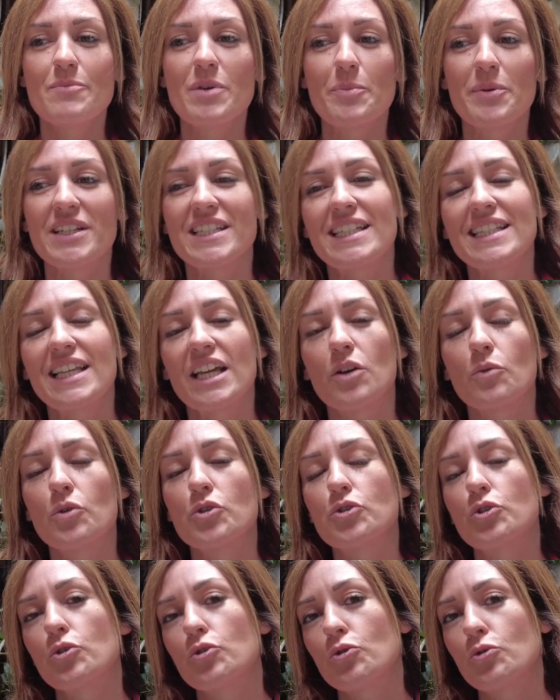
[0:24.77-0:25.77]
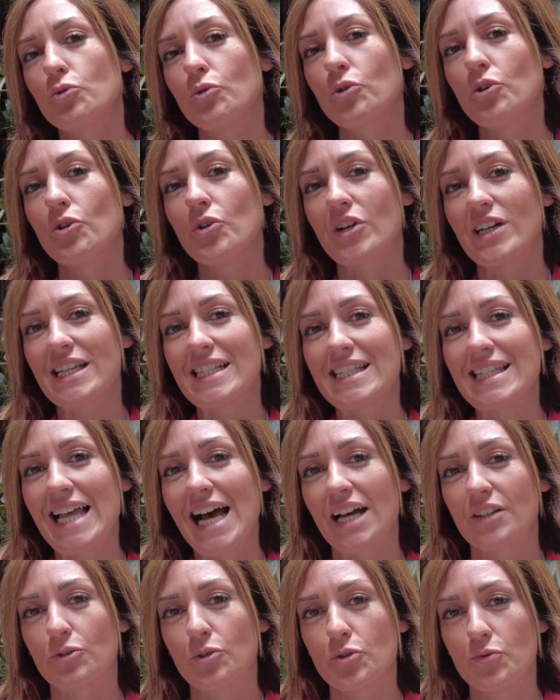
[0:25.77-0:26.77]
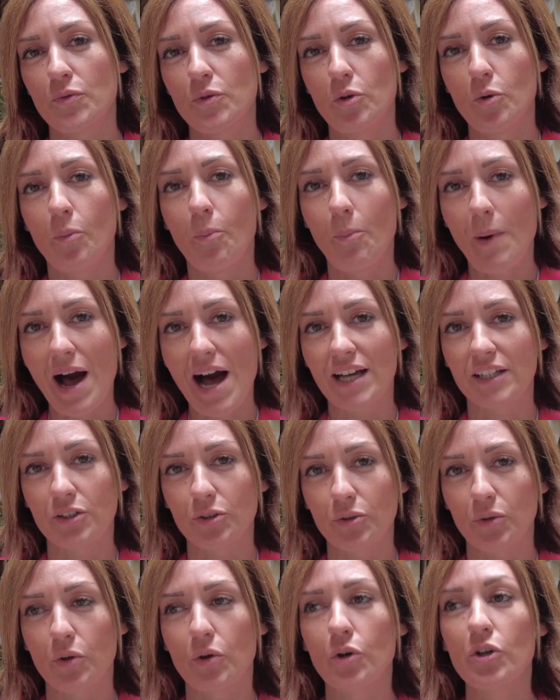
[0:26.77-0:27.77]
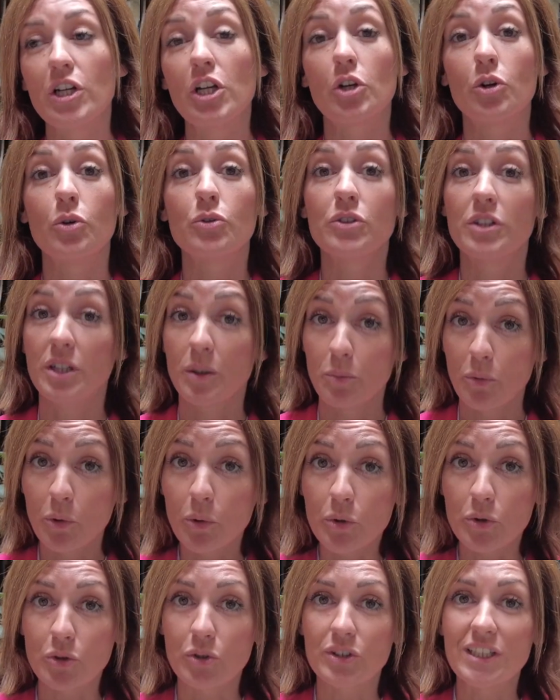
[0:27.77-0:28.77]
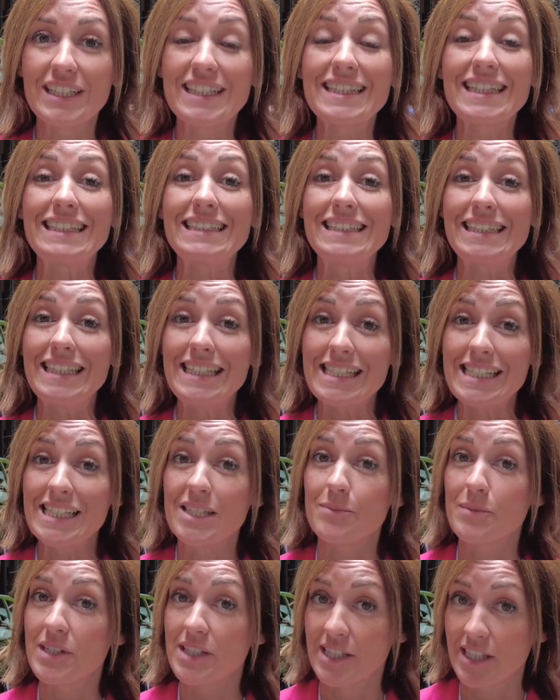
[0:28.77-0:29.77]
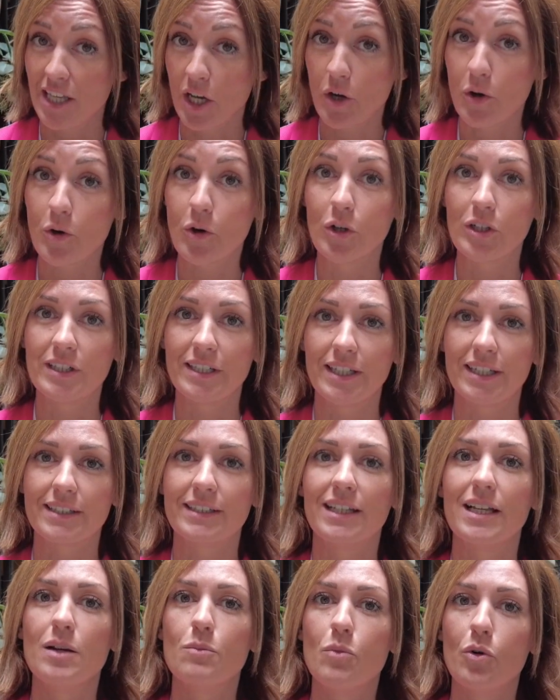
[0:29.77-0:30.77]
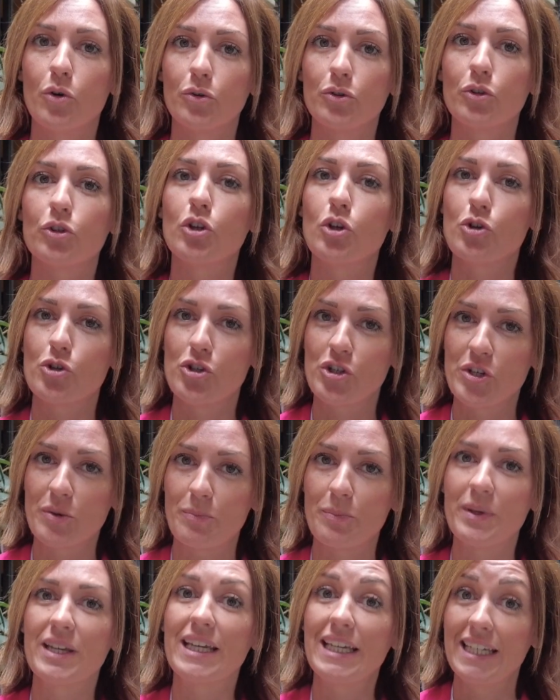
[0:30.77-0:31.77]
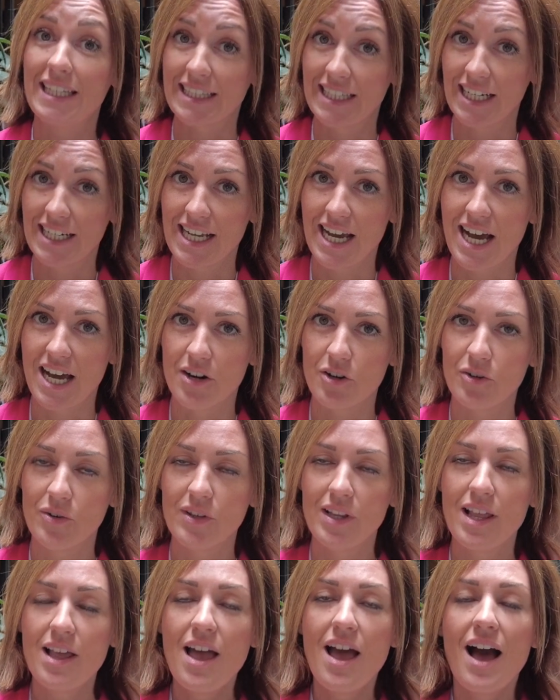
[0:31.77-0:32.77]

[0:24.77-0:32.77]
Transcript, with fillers: per presentare questo studio che è stato sviluppato con il contributo di tantissimi stakeholder del mondo dello shipping italiano,